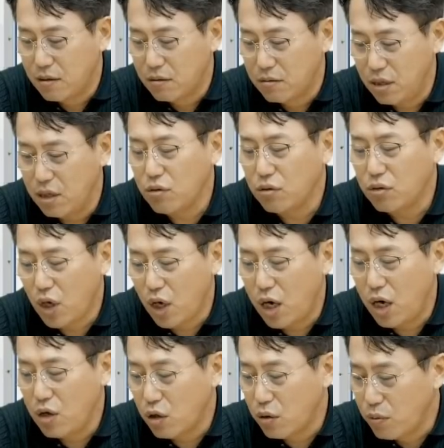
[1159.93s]
그래서
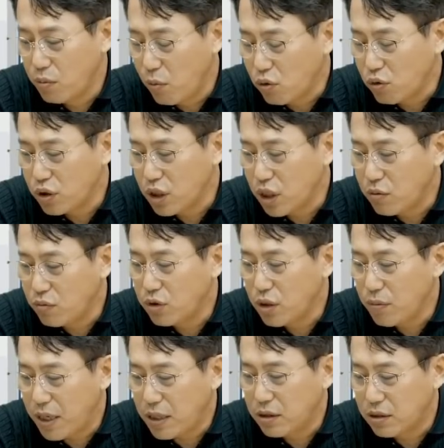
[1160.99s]
제가, 여러분 모르신다는 분이
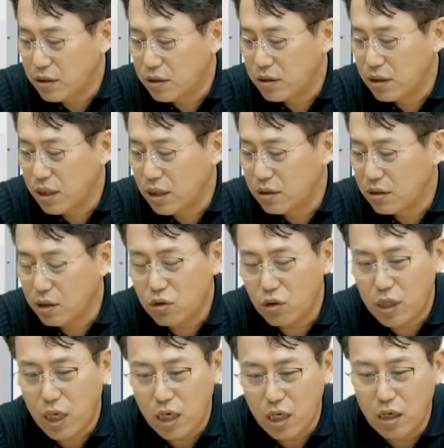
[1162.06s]
많이 있으신데, 그래서
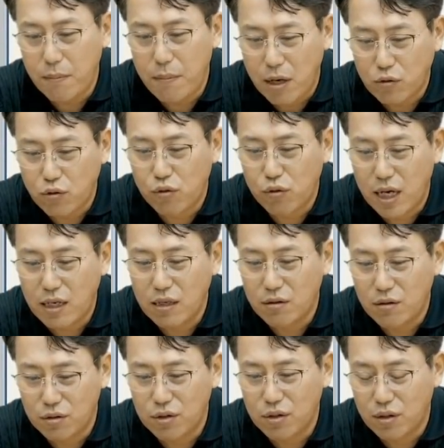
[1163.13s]
제가 이런 방송을 하는
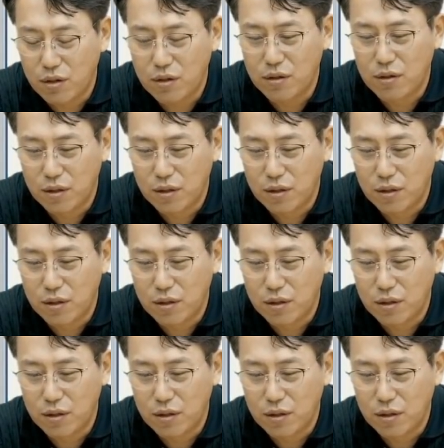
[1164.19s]
거죠.